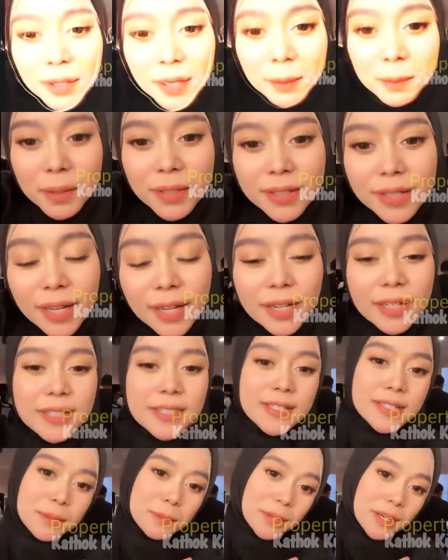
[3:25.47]
Makanya
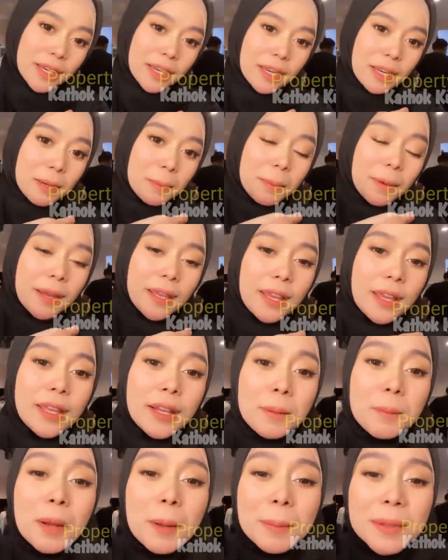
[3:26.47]
jangan ragu untuk klik
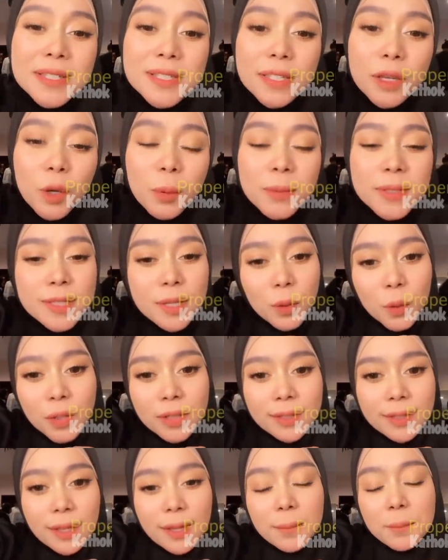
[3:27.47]
subscribe dan
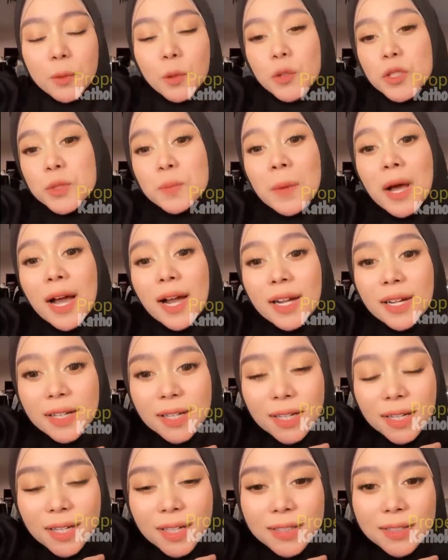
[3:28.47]
nyalakan
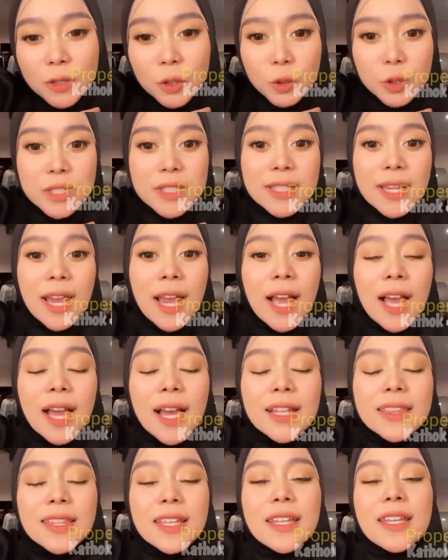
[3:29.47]
loncengnya. Terima
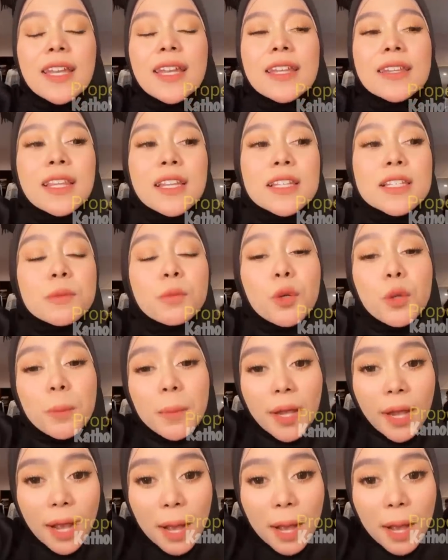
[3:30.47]
kasih telah menonton. Yuk,